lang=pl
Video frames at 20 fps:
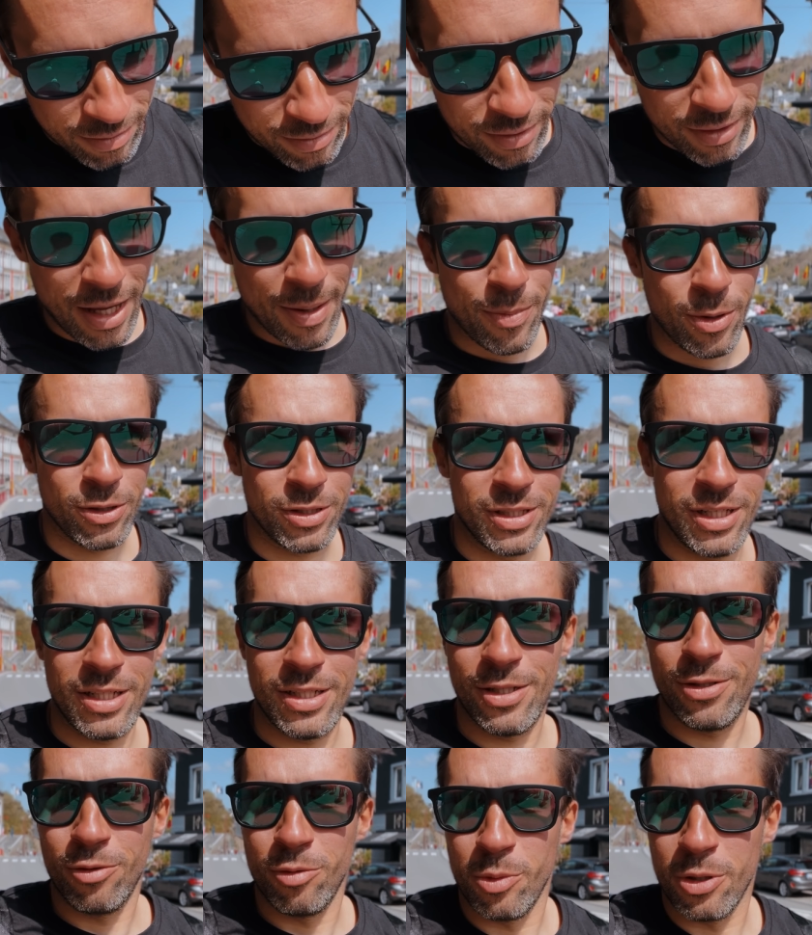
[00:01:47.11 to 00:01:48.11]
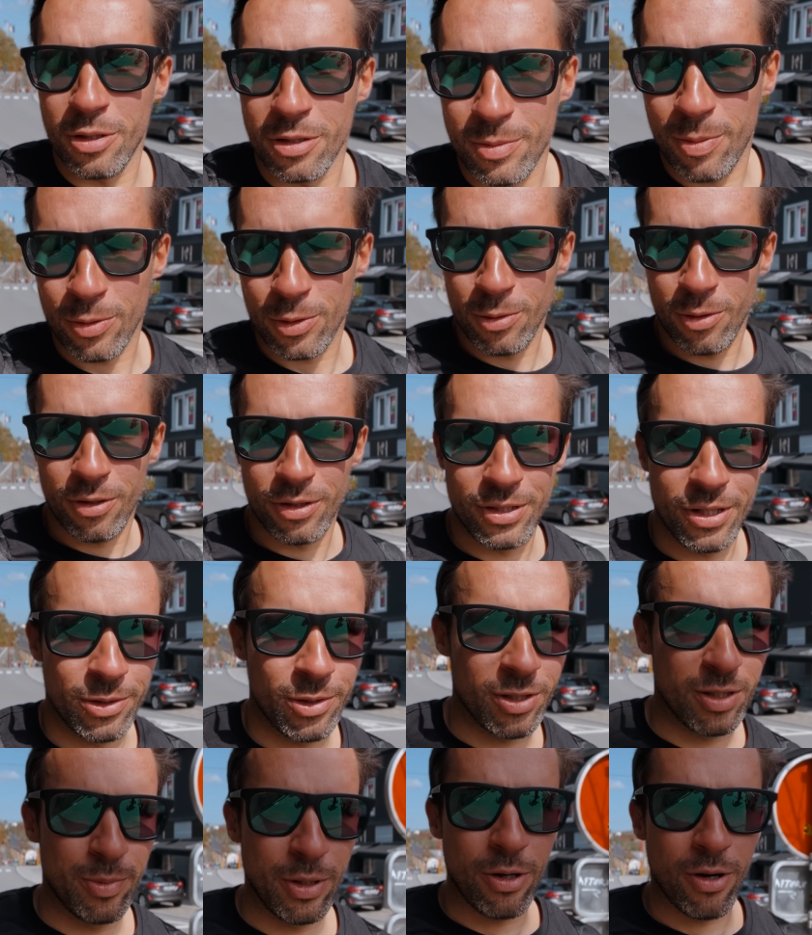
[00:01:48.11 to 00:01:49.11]
Najprościej rzecz ujmując, po prostu chodzi o
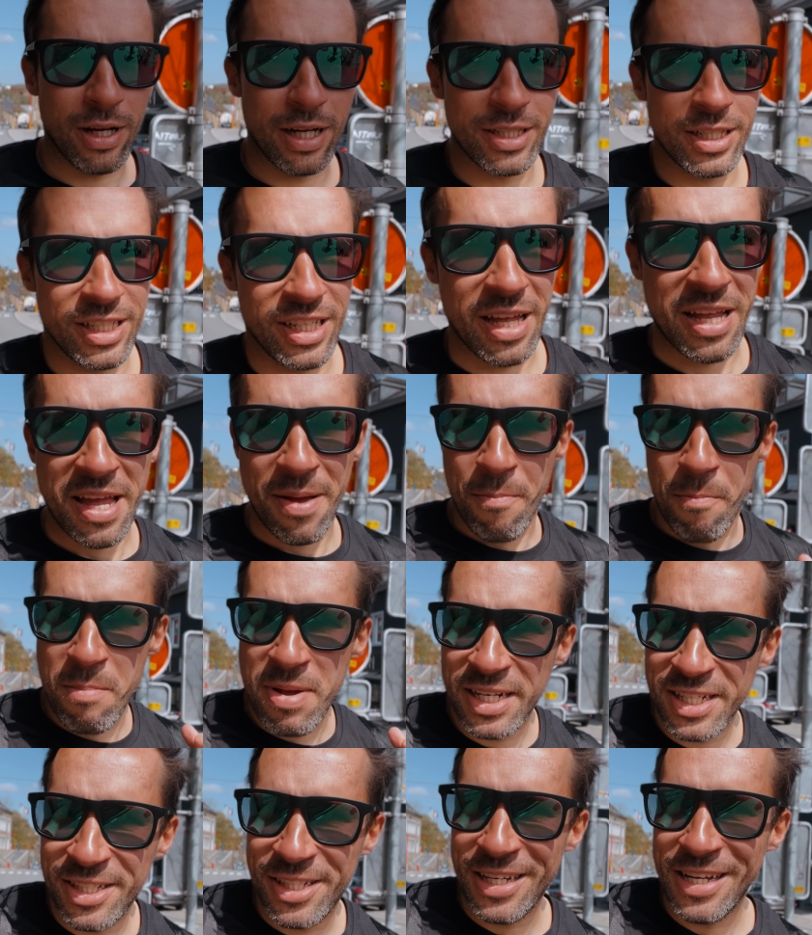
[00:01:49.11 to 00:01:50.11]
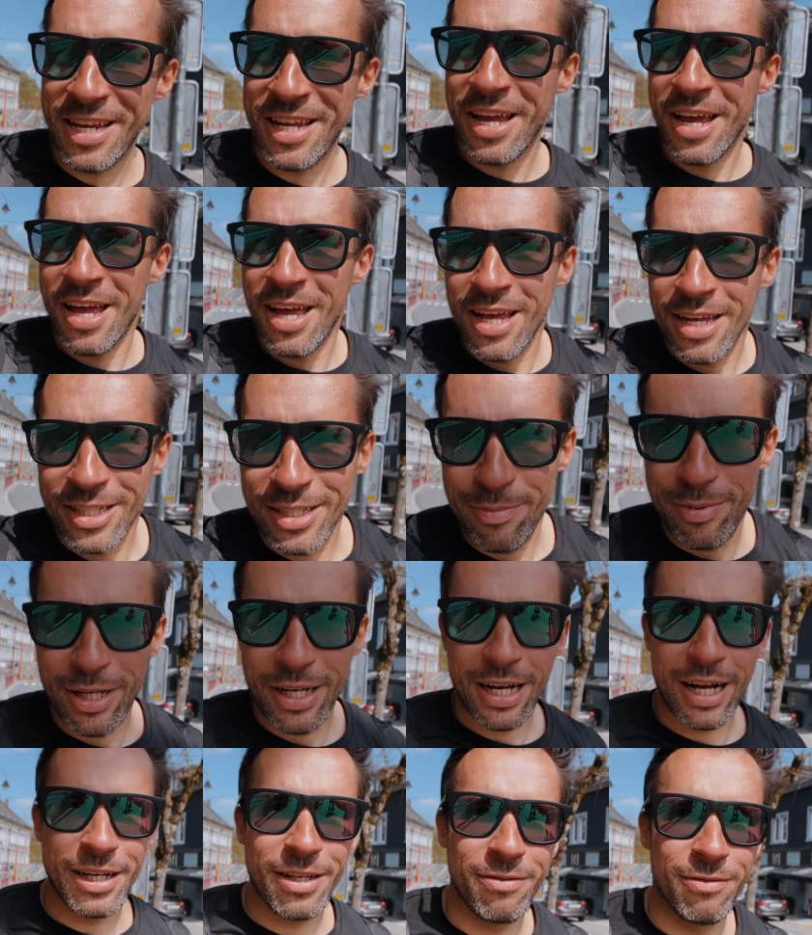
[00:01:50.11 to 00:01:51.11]
to, żeby kolarze się męczyli, żeby
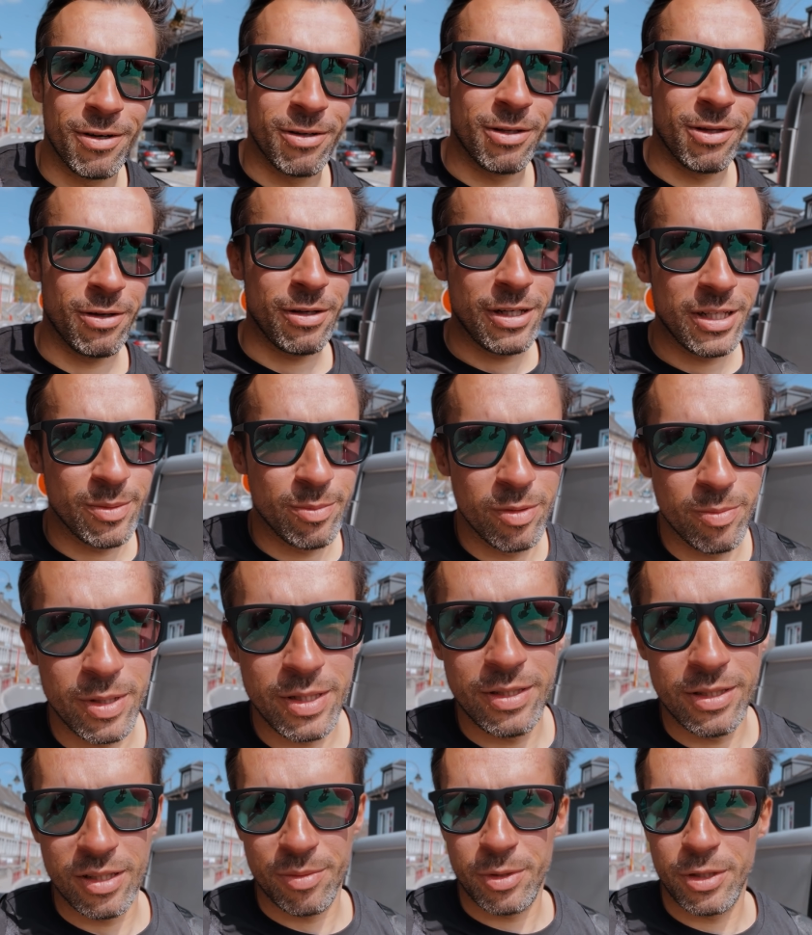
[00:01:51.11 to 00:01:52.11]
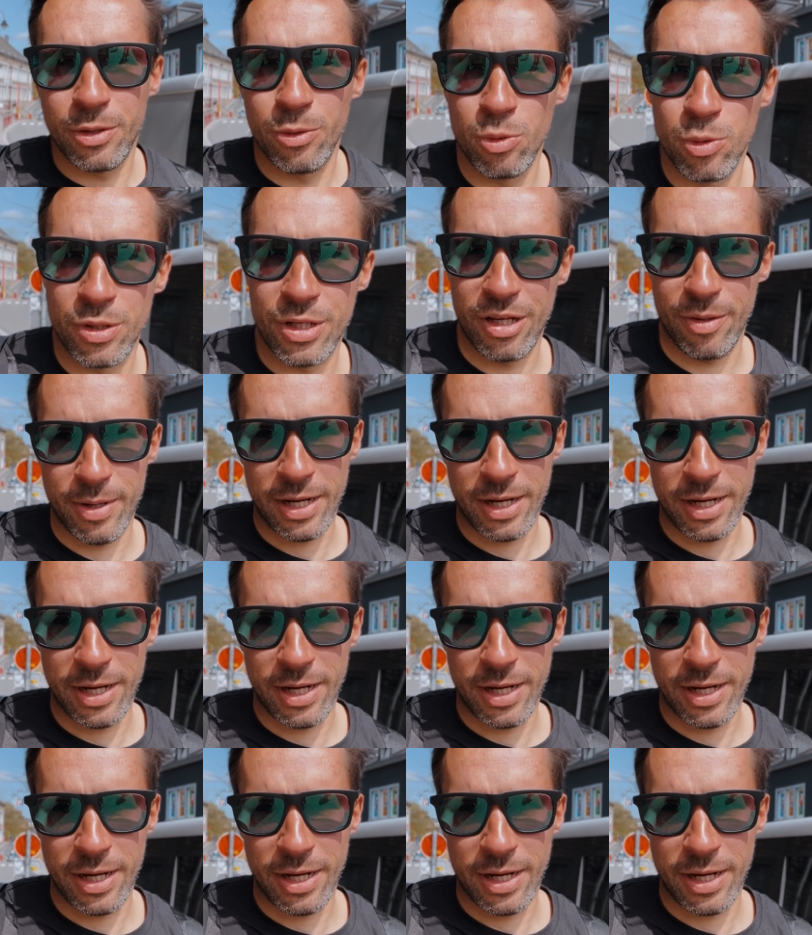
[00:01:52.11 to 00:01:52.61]
jechali wolno i żeby być z nimi dłużej.